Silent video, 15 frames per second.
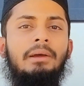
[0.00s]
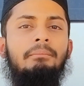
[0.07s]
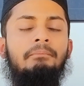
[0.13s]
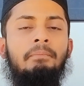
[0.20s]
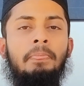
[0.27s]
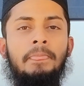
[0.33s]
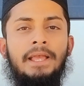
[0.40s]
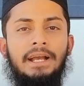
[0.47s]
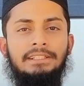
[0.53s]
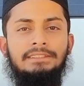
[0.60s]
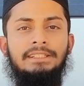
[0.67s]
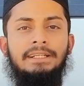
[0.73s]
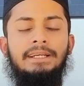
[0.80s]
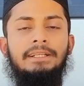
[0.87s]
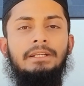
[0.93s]
গেলাম এই
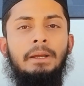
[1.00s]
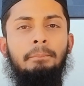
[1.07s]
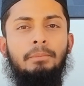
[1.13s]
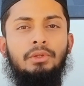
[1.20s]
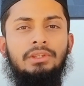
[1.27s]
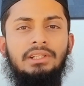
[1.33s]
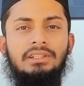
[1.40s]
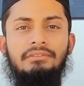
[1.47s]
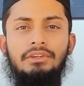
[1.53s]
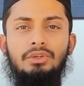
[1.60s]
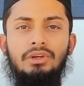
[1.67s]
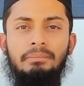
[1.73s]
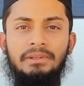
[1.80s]
যে দেখেন আমি প্রত্যেকটা ভিডিও